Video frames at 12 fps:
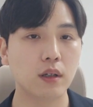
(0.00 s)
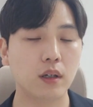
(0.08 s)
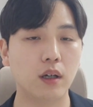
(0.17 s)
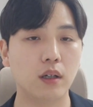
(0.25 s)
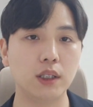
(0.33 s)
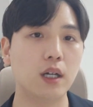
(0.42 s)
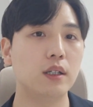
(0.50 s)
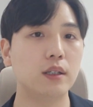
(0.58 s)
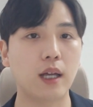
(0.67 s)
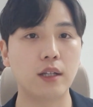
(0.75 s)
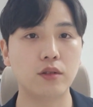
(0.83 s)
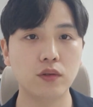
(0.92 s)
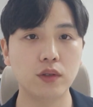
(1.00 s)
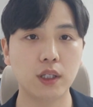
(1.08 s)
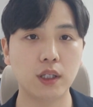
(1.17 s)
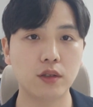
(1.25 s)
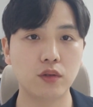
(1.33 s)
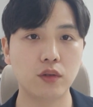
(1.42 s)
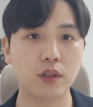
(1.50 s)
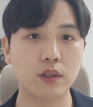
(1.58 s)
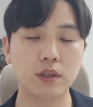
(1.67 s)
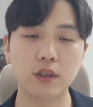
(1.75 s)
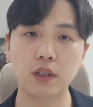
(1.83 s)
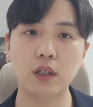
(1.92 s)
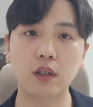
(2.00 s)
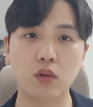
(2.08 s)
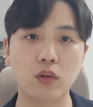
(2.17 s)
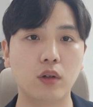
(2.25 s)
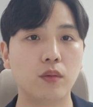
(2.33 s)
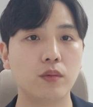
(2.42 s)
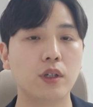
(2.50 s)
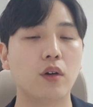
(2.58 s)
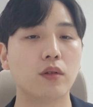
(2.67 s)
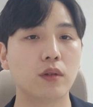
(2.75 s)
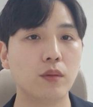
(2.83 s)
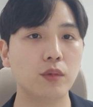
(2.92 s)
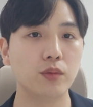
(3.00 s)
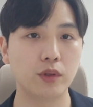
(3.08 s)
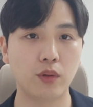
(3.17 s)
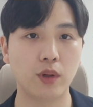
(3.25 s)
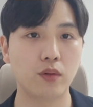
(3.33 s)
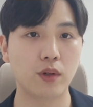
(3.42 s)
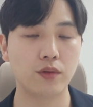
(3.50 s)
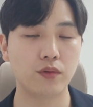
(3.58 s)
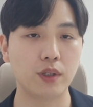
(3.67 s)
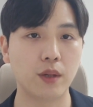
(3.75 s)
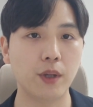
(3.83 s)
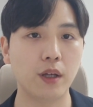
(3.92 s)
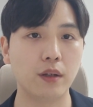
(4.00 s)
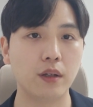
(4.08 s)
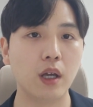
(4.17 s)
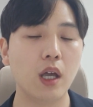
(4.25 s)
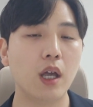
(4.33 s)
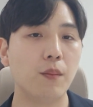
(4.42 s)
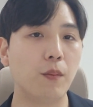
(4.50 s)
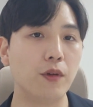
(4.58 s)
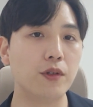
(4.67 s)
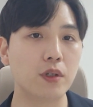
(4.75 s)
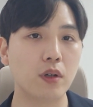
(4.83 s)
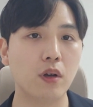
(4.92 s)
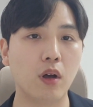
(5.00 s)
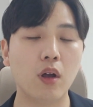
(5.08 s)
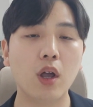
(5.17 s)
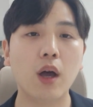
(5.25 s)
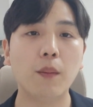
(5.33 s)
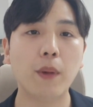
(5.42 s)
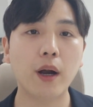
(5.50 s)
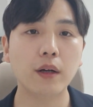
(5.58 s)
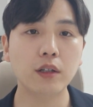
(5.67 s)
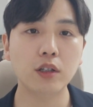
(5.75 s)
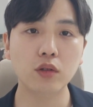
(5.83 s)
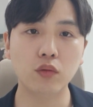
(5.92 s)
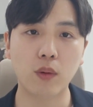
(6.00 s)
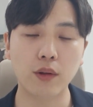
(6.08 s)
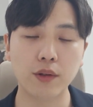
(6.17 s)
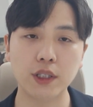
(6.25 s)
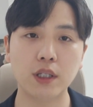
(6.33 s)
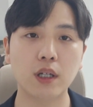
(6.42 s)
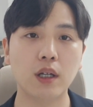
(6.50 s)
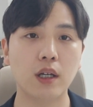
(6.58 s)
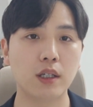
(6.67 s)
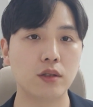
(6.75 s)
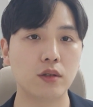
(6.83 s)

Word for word: 아, 시간을 단축시킬 수 있는 스킬로 여러분들이 어떤 부분을 활용할 수 있냐면 먼저 파트 1 시작하기